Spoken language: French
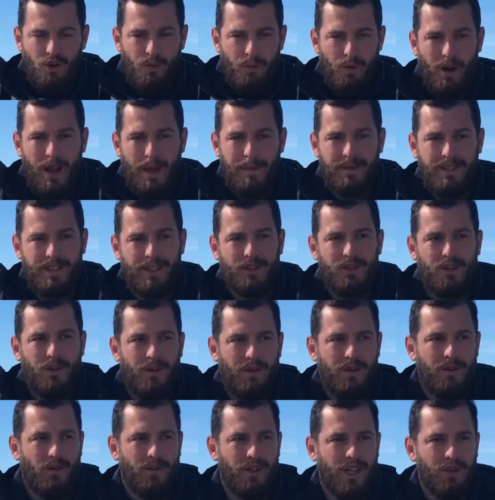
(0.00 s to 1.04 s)
Le problème, c'est
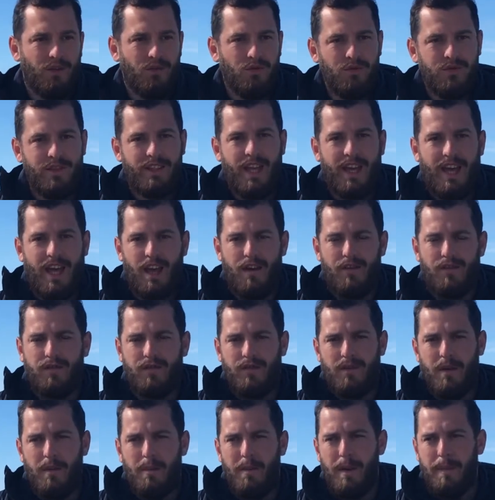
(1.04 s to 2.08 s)
qu'on a tous des rêves,
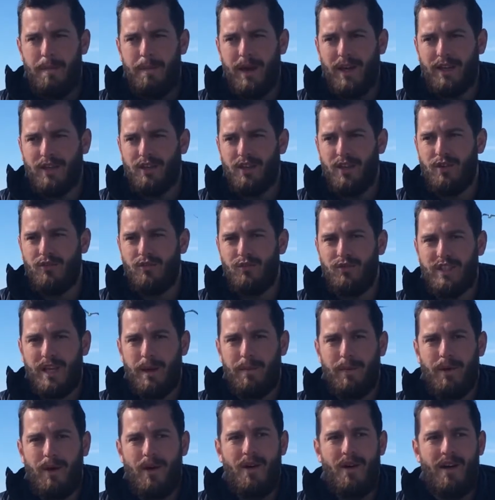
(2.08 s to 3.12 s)
mais personne nous
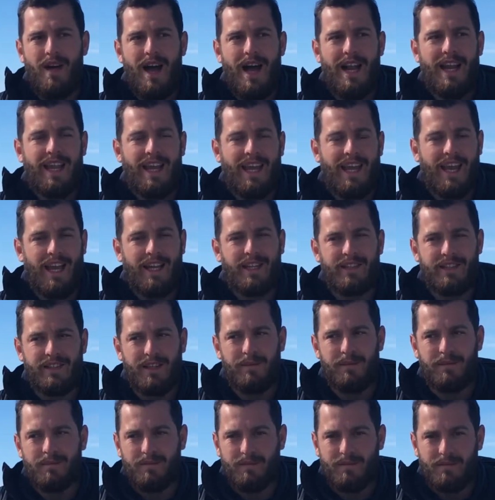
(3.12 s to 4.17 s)
apprend à les
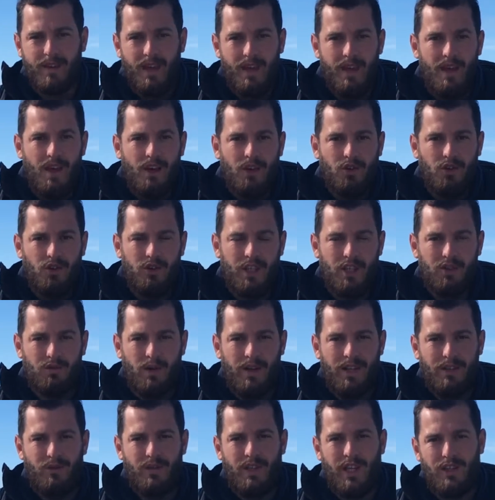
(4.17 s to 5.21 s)
réaliser. Que ce soit
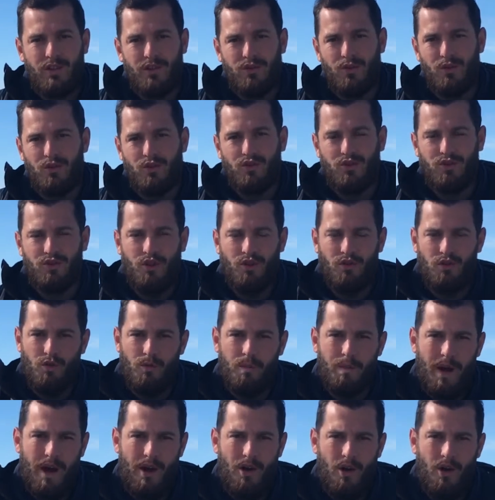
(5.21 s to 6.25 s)
l'éducation que nous donnent nos
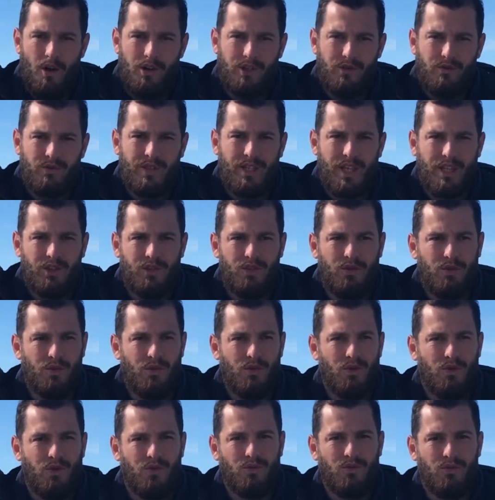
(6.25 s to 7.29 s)
parents,
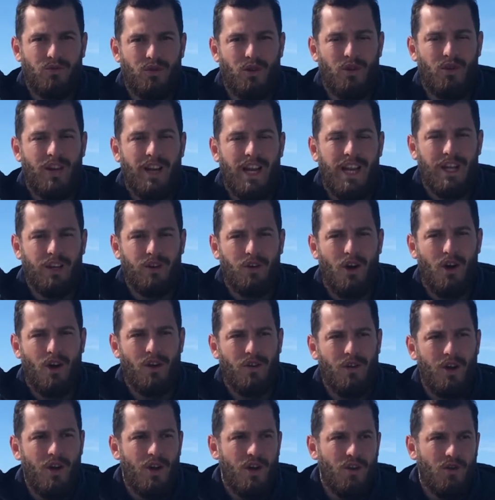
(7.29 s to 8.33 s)
l'éducation que nous donne
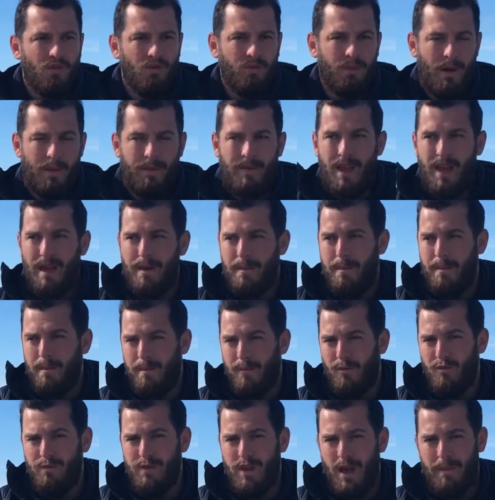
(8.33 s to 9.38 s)
l'école,
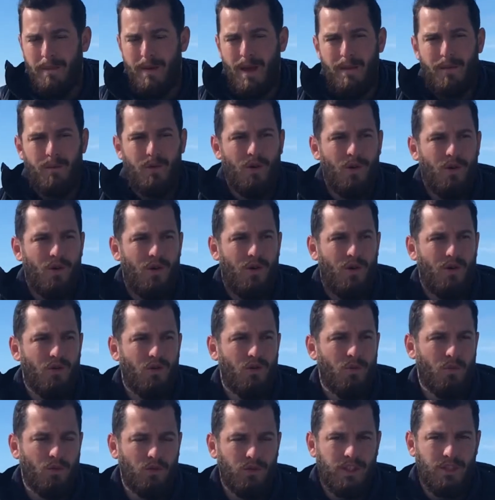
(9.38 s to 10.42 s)
ou bien même euh,
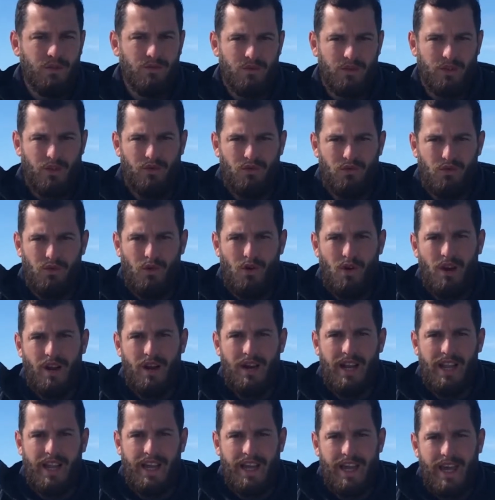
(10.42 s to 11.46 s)
le monde qui nous entoure,
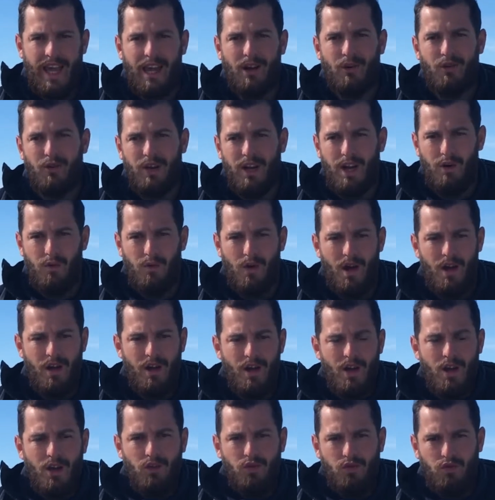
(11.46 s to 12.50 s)
les règles, les lois,
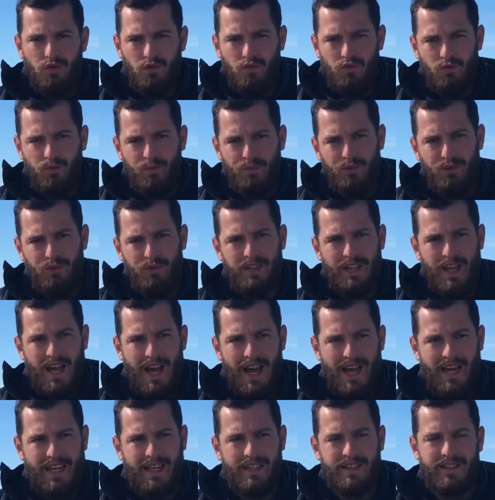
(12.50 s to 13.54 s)
tout nous pousse
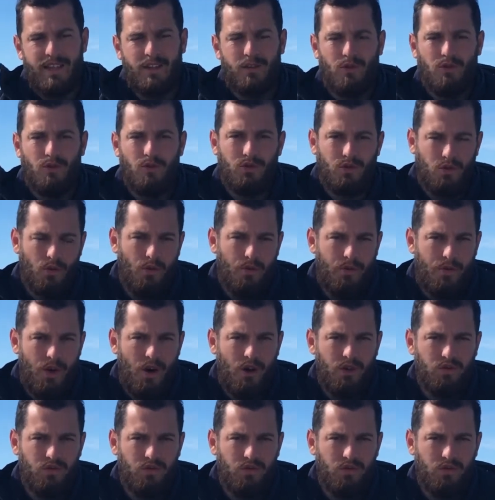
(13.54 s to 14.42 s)
à rester dans notre confort,